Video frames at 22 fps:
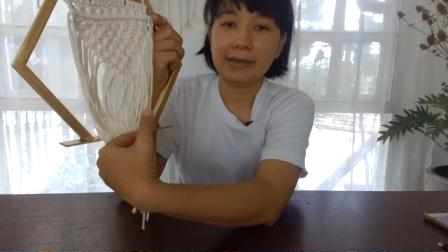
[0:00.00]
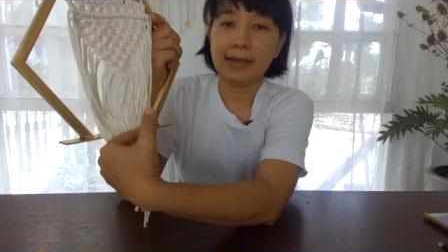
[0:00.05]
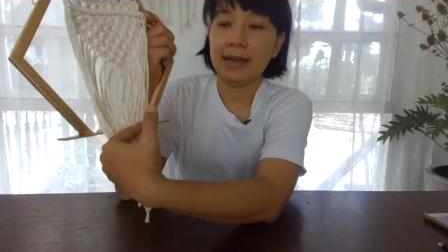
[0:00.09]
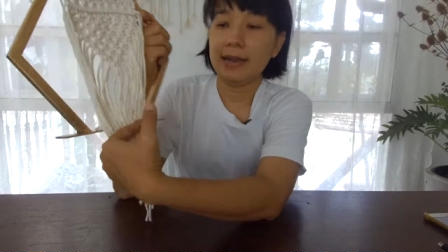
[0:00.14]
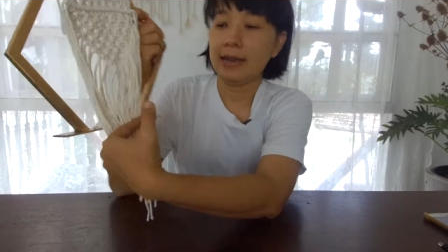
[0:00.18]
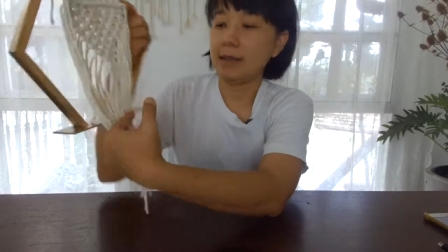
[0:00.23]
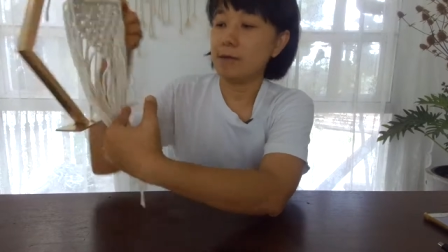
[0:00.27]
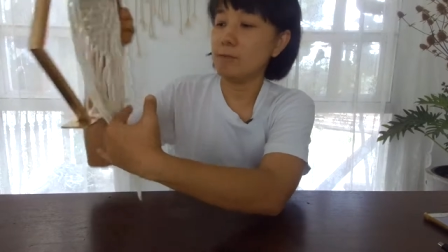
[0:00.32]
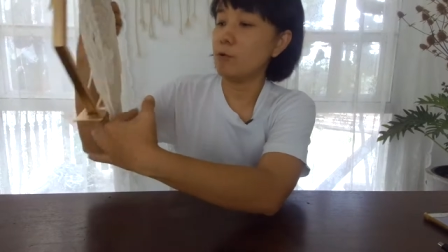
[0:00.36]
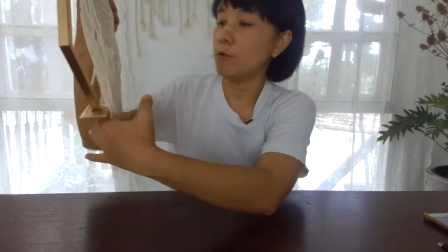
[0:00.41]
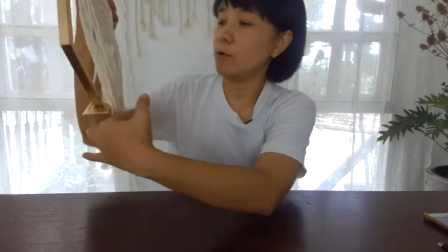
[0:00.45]
อั
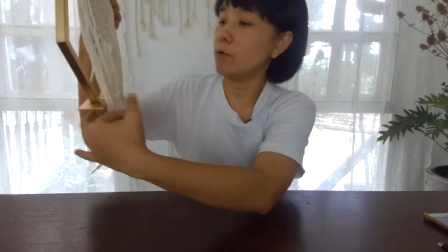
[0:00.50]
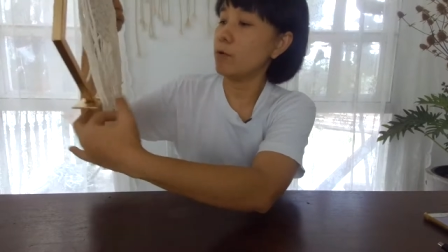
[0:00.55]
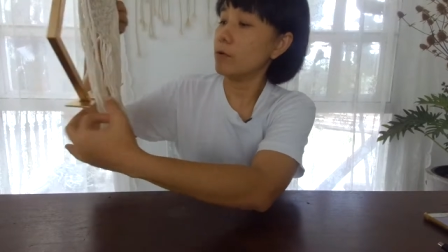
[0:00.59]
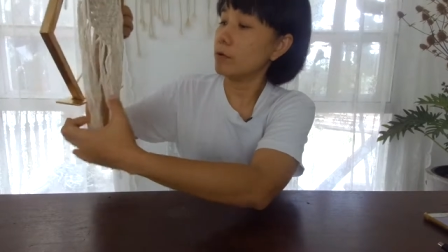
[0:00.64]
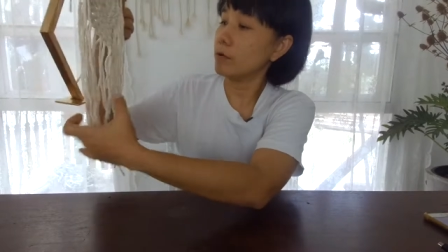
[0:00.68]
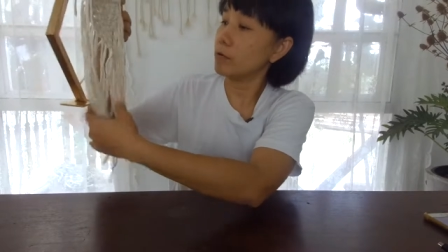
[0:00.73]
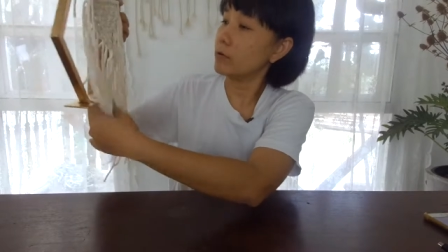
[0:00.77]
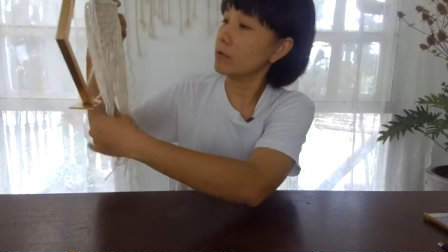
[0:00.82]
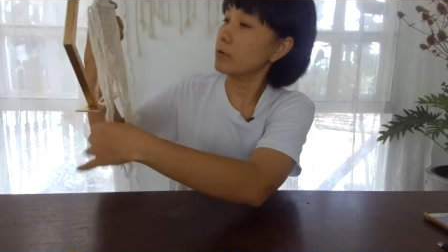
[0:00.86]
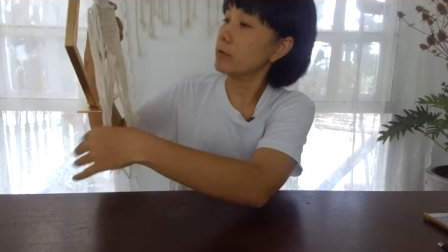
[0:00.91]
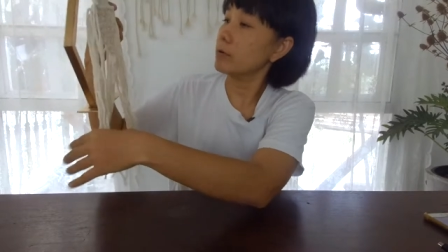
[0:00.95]
นนี้
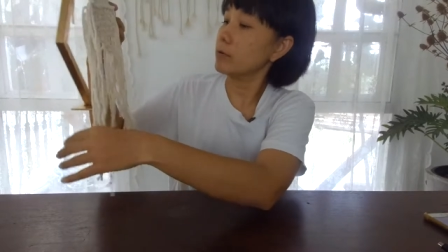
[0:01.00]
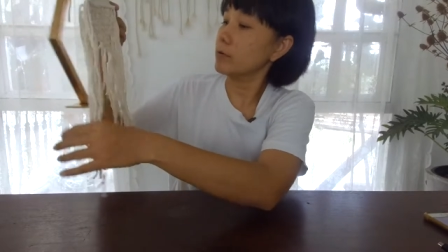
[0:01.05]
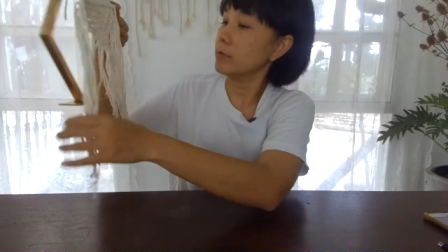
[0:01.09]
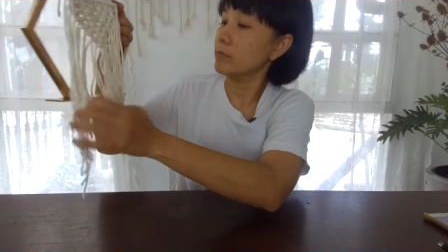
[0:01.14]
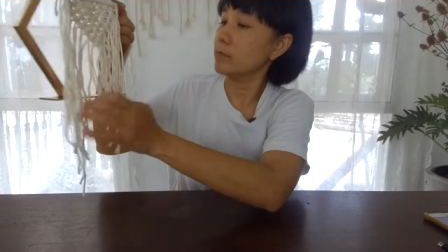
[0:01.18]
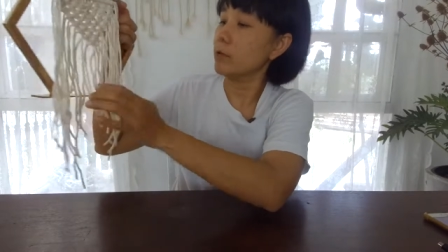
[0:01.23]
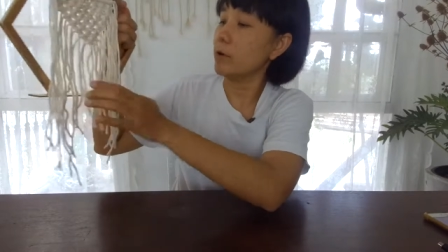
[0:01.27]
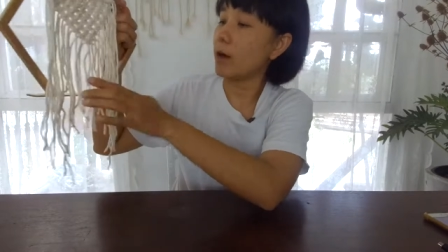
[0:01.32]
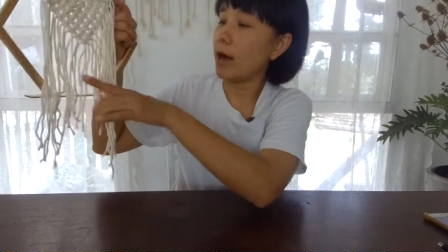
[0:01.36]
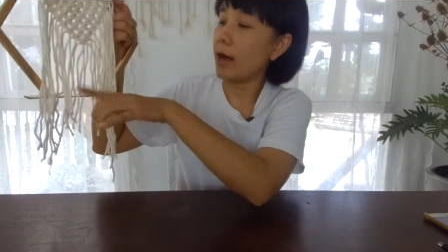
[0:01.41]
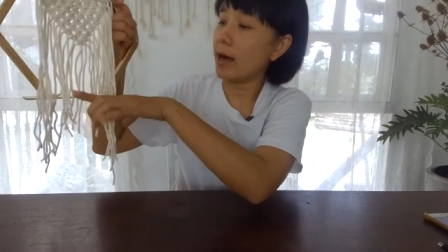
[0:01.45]

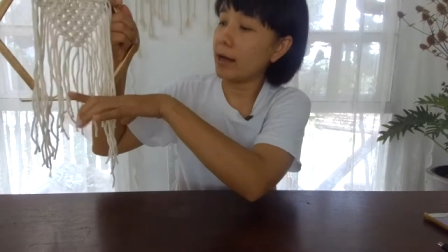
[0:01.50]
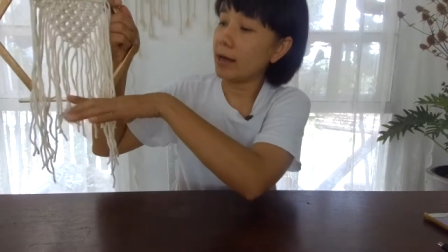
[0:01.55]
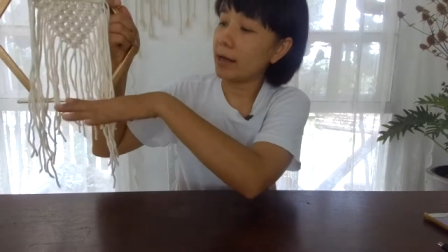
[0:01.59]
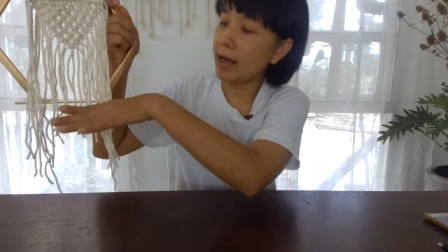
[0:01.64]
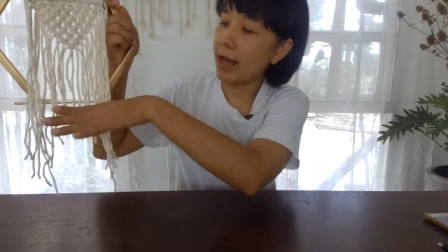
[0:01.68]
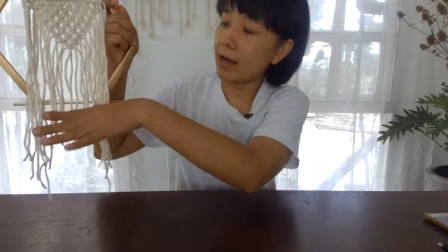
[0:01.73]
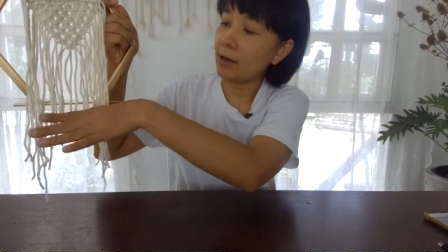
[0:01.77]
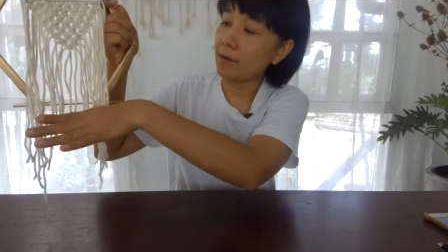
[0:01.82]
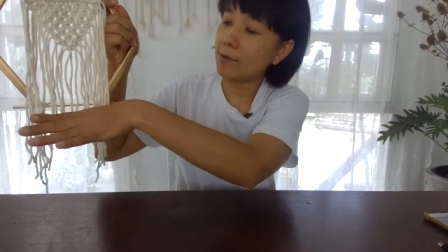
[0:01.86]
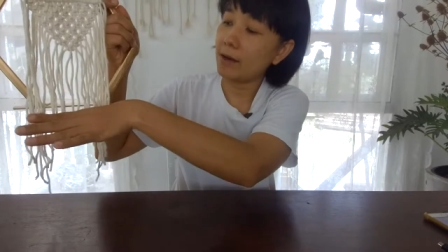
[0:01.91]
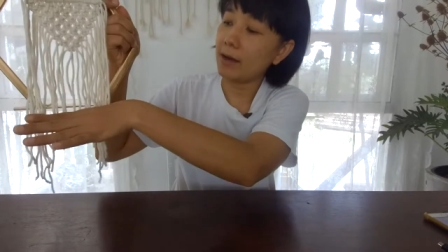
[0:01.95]
มุก
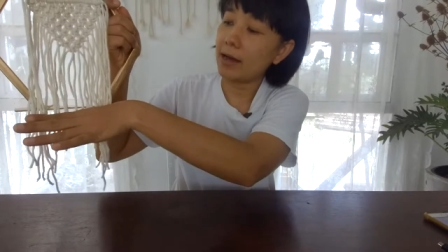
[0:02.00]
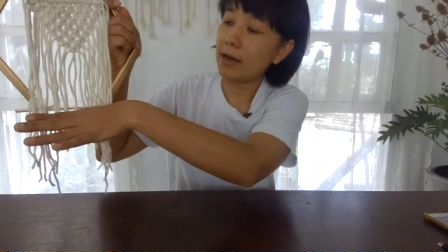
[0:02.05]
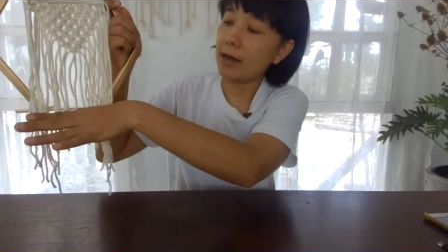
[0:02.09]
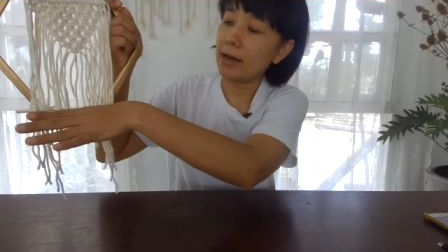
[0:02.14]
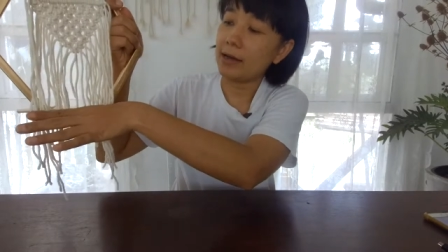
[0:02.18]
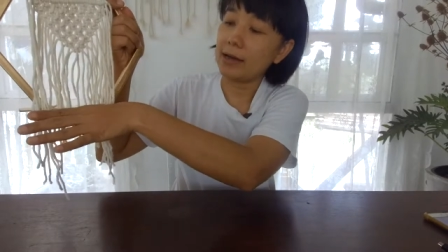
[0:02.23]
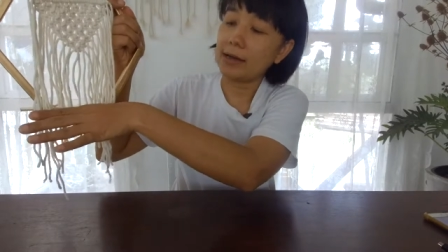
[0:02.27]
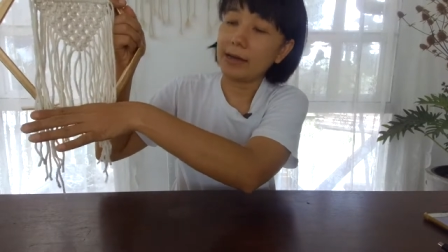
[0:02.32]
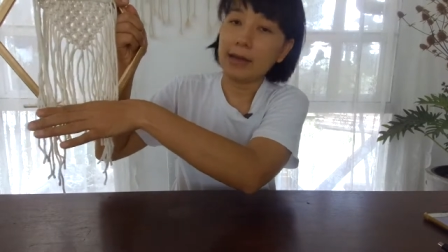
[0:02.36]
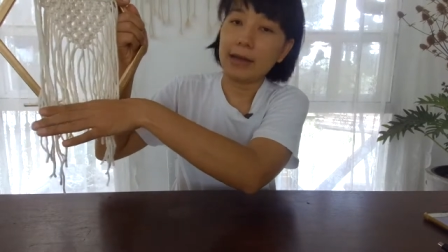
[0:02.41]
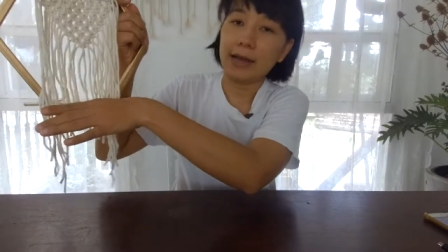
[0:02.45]
กะว่า
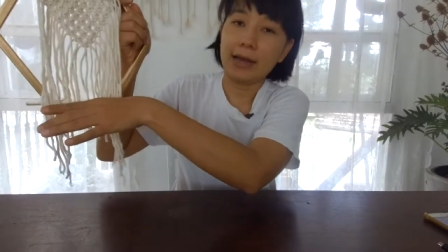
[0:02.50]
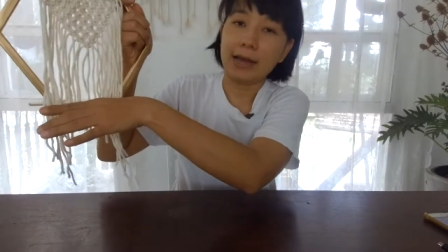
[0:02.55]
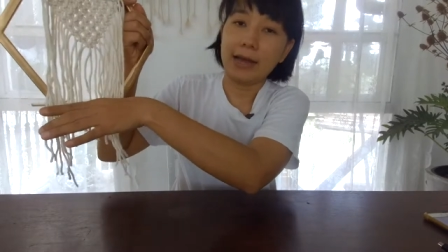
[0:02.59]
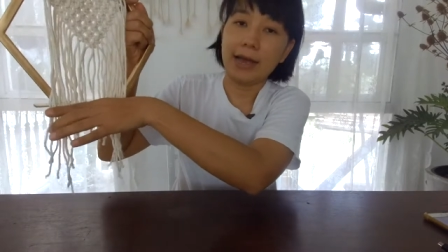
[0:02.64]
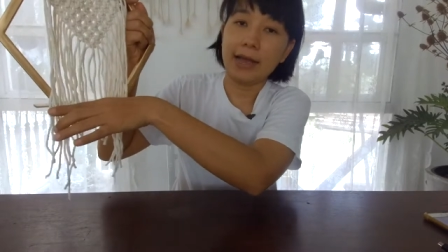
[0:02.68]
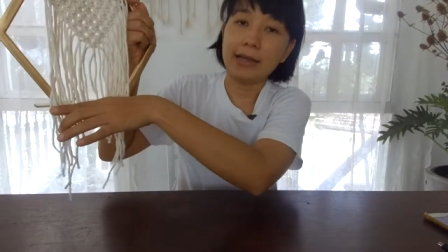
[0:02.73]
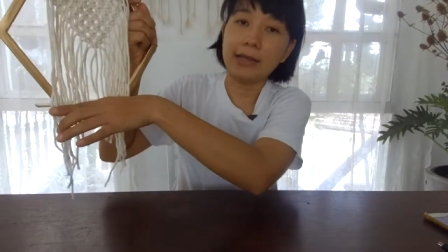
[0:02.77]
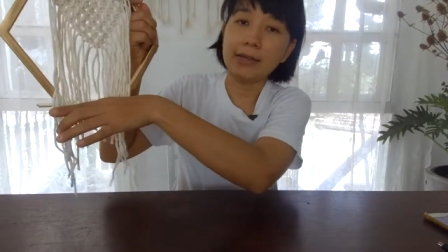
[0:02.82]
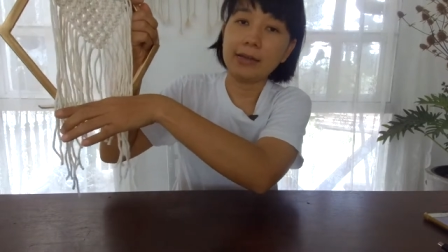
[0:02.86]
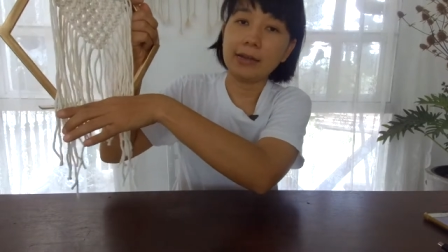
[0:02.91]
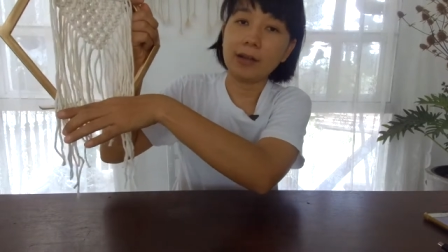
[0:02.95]

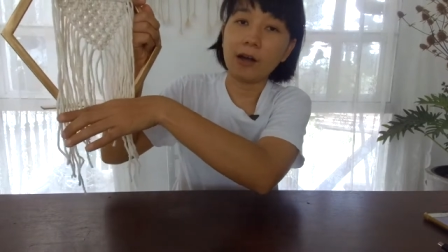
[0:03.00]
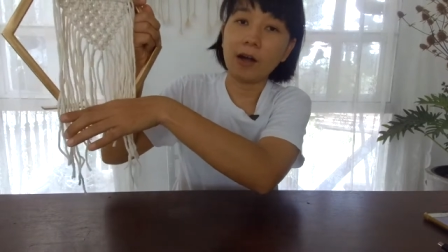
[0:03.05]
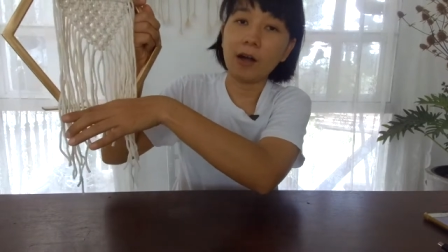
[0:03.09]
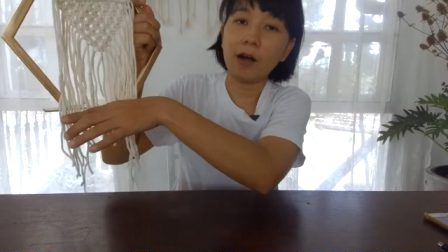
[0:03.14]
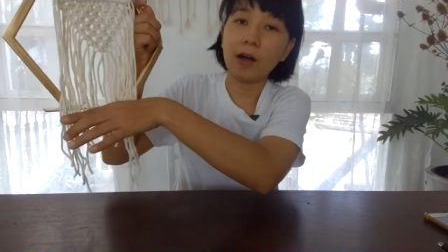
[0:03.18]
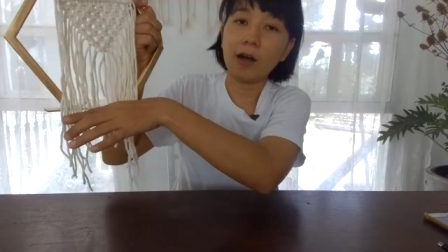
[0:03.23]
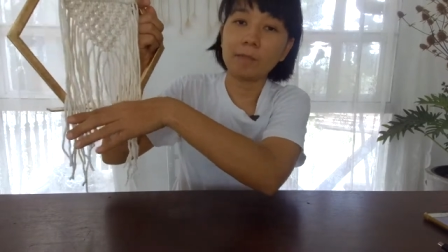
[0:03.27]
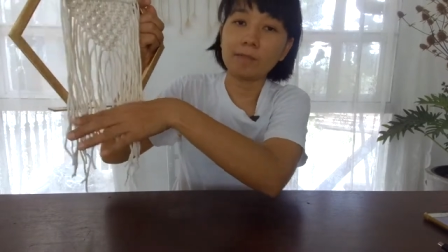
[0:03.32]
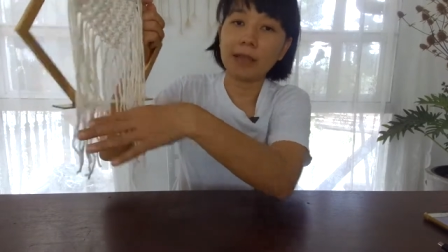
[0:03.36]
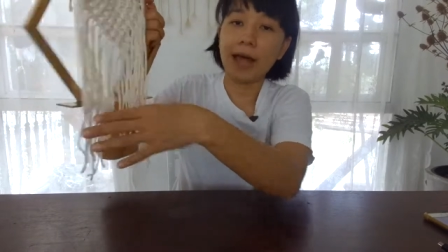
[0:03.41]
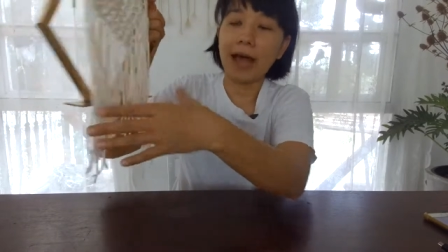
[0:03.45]
ให้ถึงข
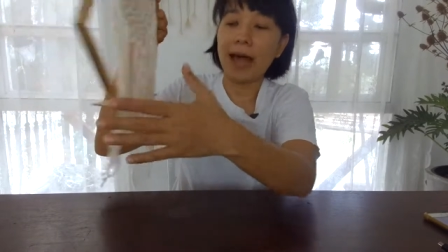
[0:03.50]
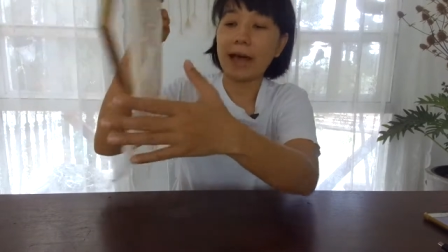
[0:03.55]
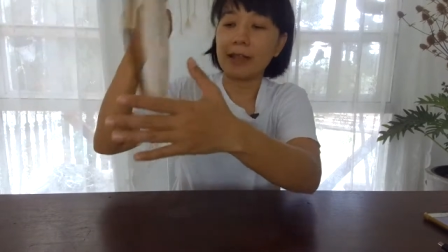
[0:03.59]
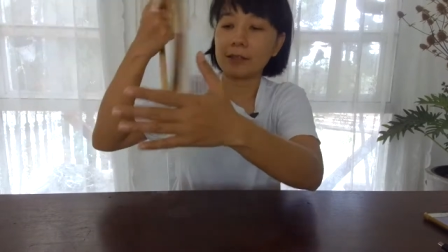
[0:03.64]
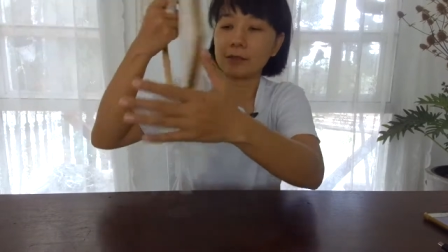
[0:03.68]
อบฐาน